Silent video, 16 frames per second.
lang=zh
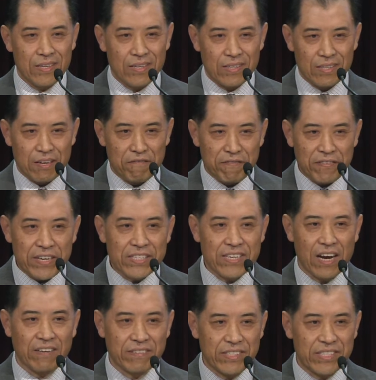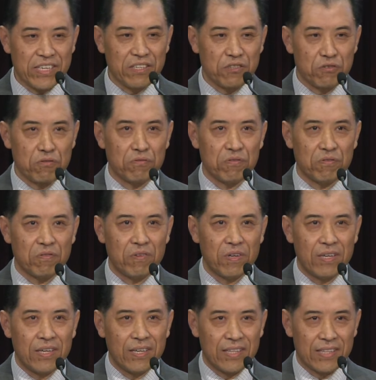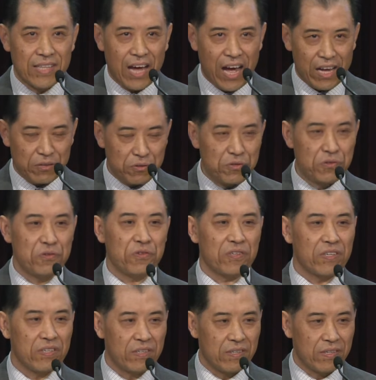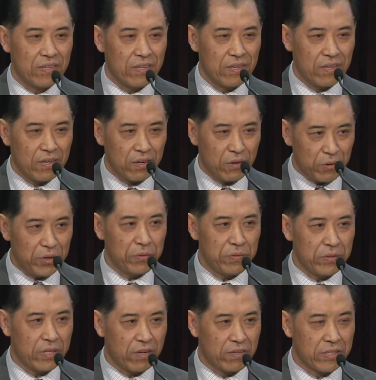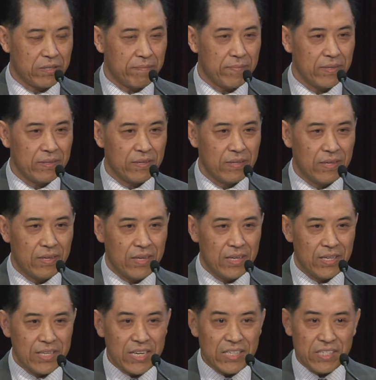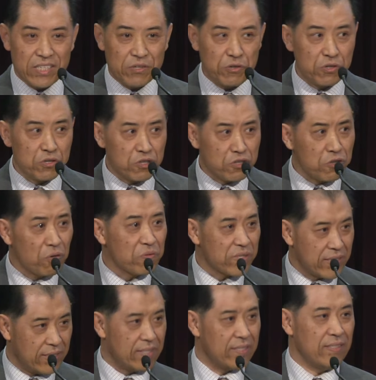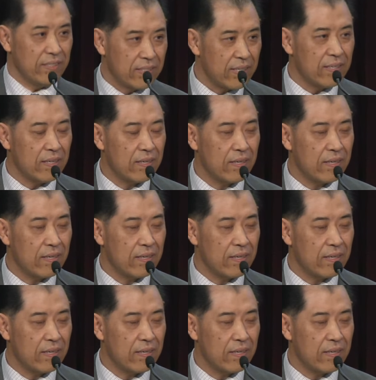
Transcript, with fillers: 他非常清楚，他去会遇到什么，那是去送死的。